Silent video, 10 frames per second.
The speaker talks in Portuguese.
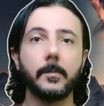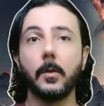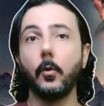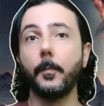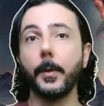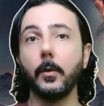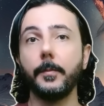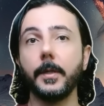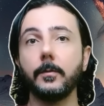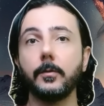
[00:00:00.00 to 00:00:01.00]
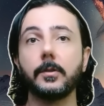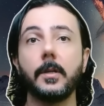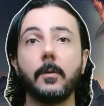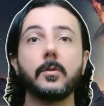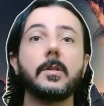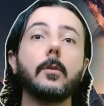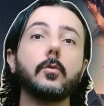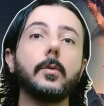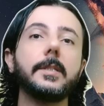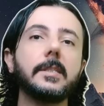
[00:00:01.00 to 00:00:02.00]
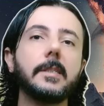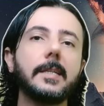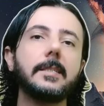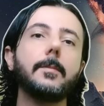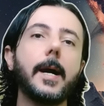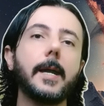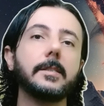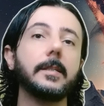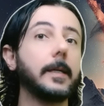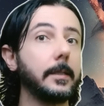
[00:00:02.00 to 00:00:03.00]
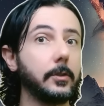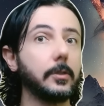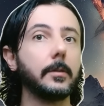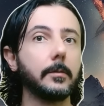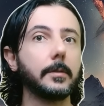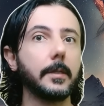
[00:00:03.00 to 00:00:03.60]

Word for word: Ou pelo menos é o que os autores dessa imagem acreditam ter